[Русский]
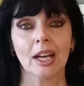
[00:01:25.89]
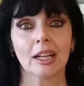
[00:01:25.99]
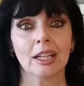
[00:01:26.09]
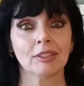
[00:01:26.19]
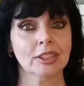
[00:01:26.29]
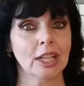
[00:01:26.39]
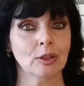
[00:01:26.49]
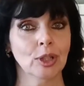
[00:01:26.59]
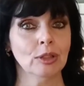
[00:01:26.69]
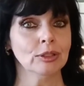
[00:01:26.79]
А, вот
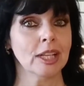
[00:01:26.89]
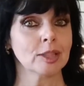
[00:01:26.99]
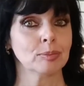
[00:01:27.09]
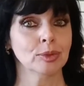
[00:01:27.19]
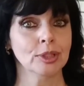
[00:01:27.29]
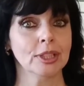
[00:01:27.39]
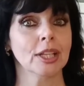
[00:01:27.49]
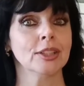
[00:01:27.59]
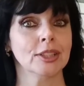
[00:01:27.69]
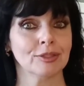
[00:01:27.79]
такой у нас будет
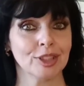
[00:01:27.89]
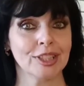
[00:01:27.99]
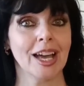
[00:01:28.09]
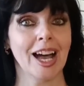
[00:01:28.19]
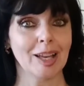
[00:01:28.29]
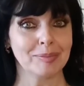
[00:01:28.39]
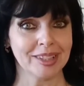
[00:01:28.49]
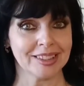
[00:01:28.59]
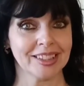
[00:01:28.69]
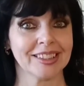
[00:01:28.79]
сегодня
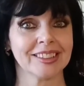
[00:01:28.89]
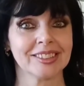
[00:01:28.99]
обед.